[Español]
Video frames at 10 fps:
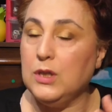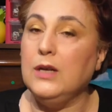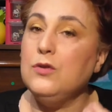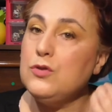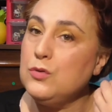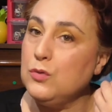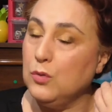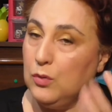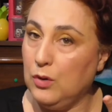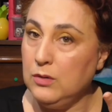tan
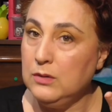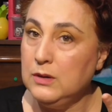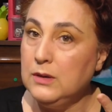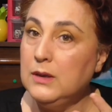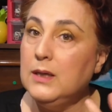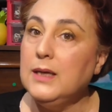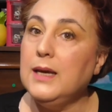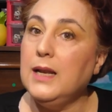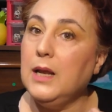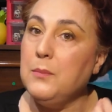oscuro,
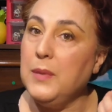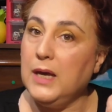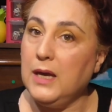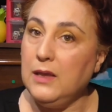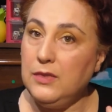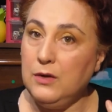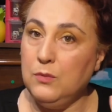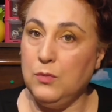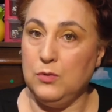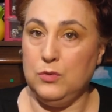que la envejecen
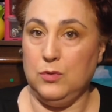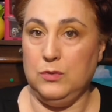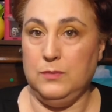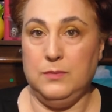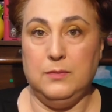un montón.